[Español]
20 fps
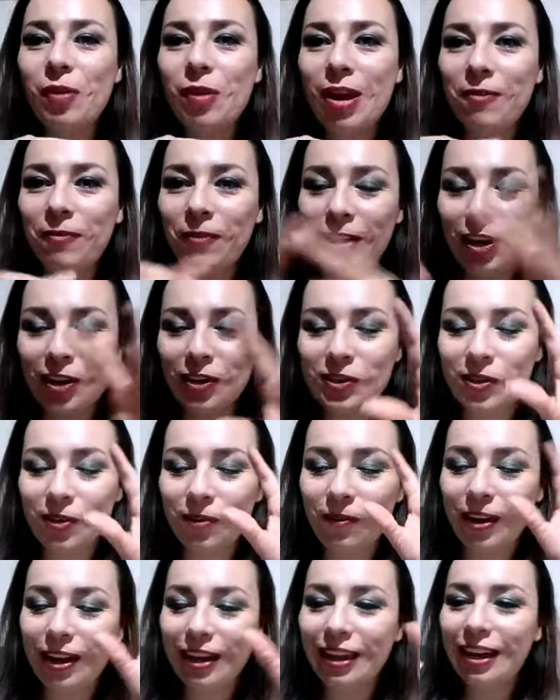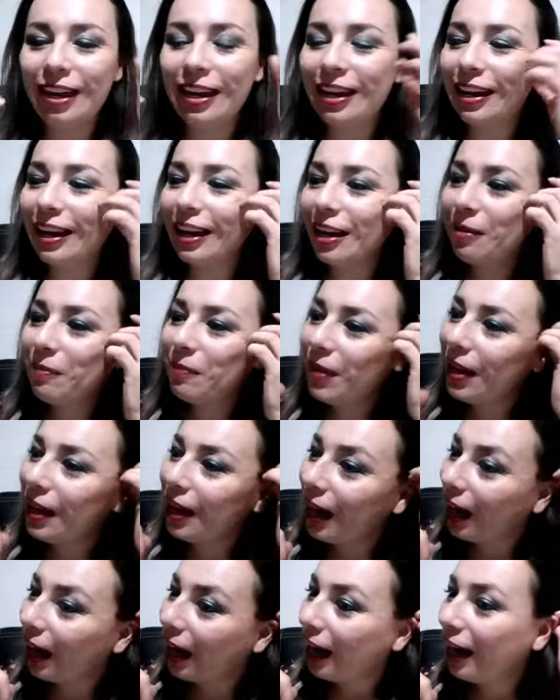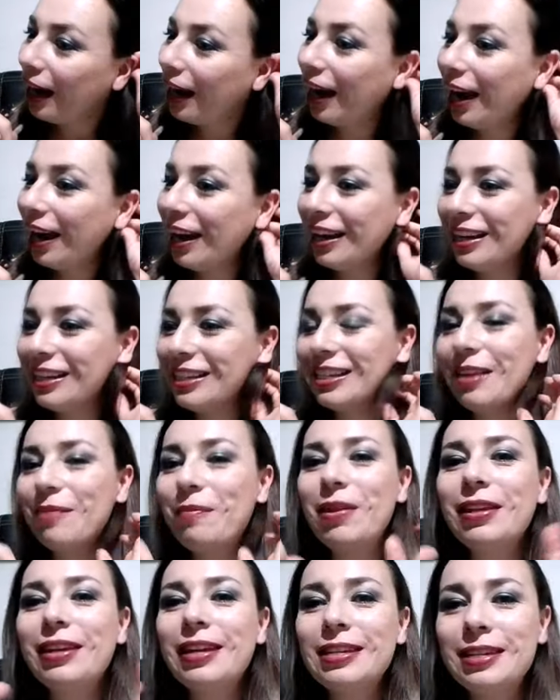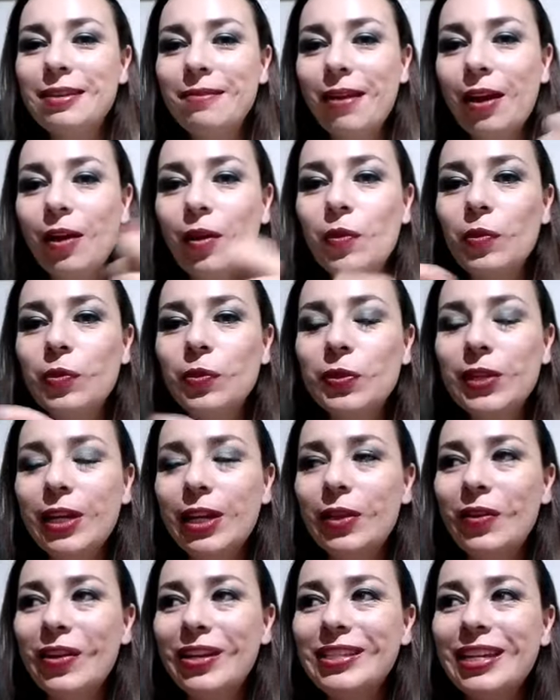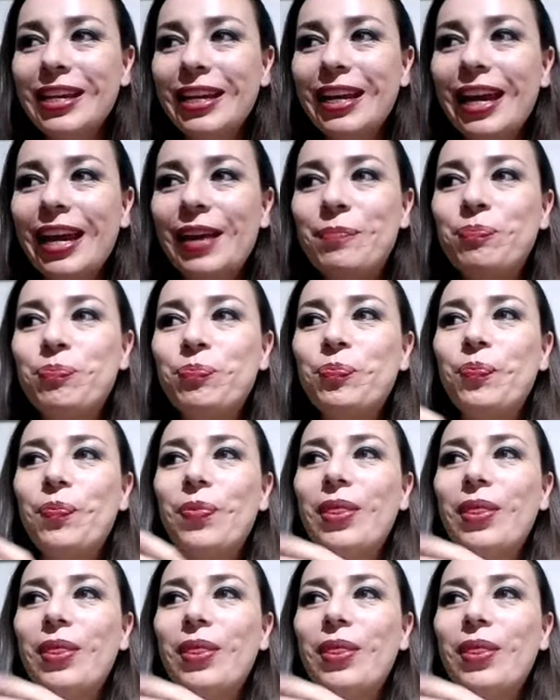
fue una filosofada y que me que hice mientras iba conduciendo es de que